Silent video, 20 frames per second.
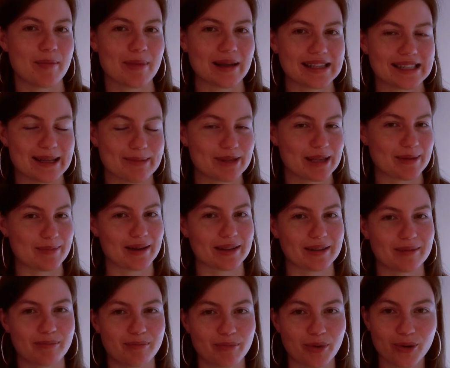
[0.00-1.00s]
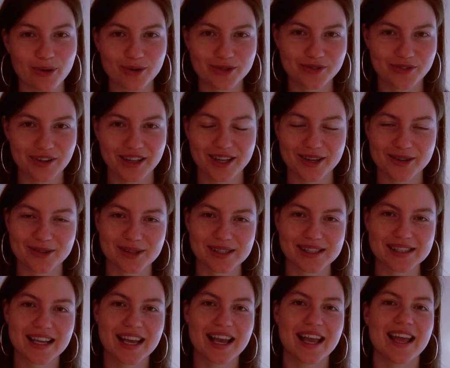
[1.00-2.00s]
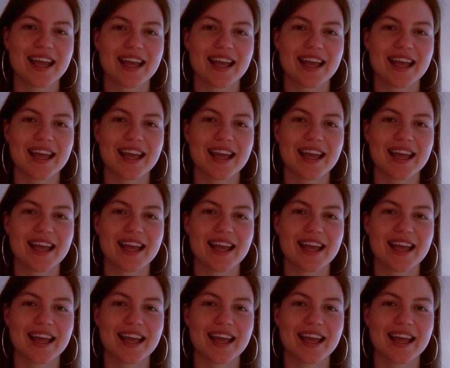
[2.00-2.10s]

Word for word: bei meinen selbstgemachten Brotvideos,